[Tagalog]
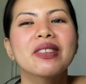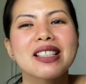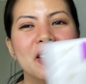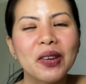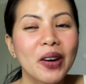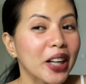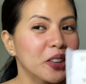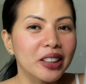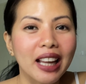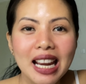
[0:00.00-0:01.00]
so,
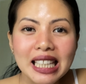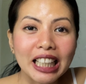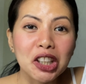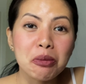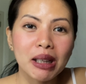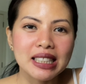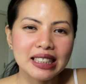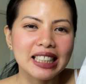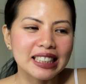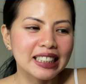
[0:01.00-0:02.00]
ayun. Kaya hindi kayo
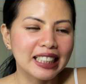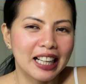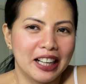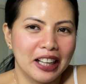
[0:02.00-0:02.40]
magsisisi talaga